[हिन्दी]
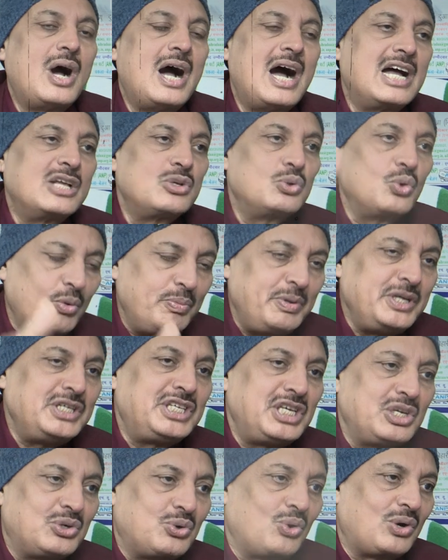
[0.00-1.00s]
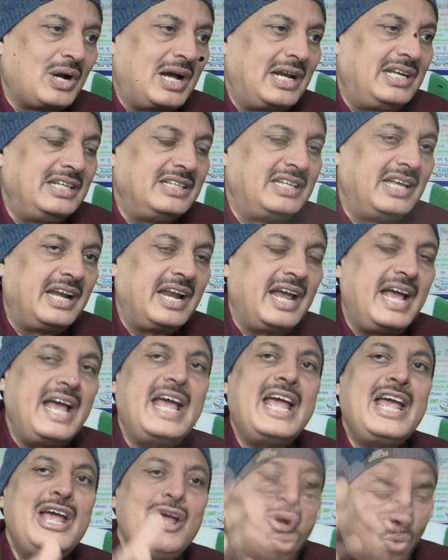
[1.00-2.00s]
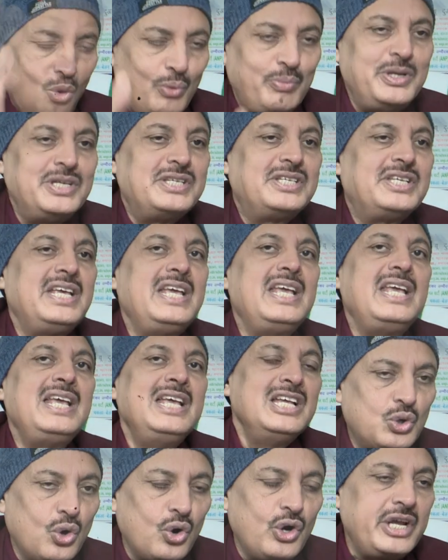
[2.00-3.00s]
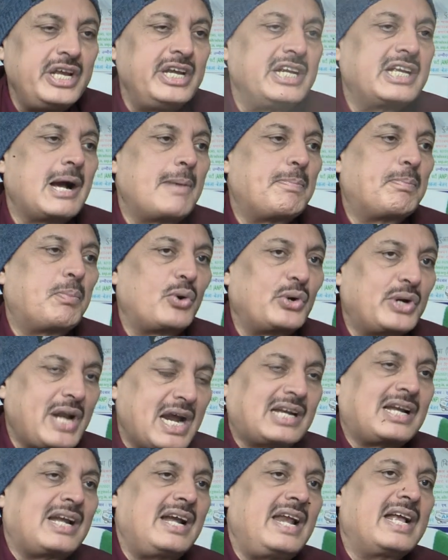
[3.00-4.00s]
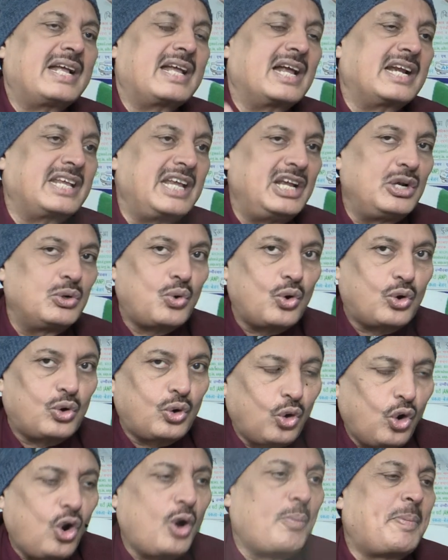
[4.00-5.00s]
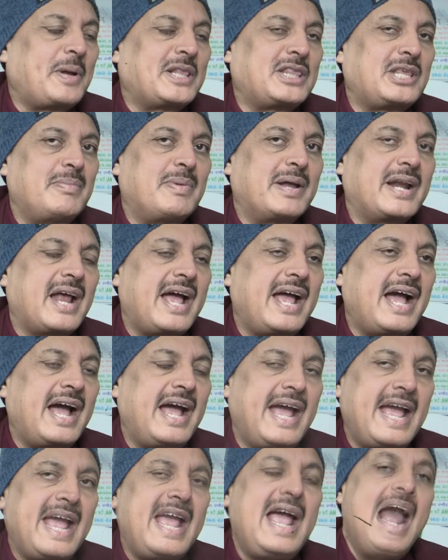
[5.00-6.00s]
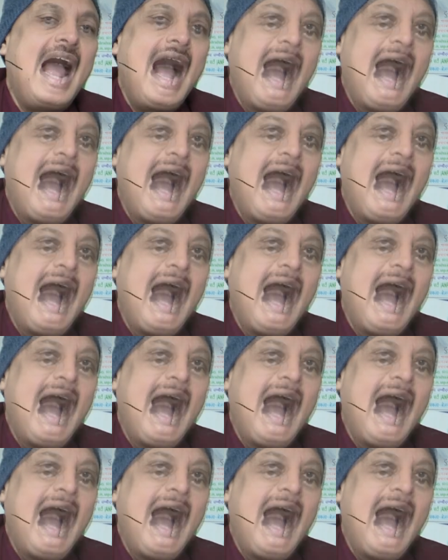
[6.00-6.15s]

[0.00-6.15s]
जो आज ओबीसी को गाली दे रहे हैं ओबीसी जो इनका प्रोडक्ट लेकर के इनको करोड़पति बनाया है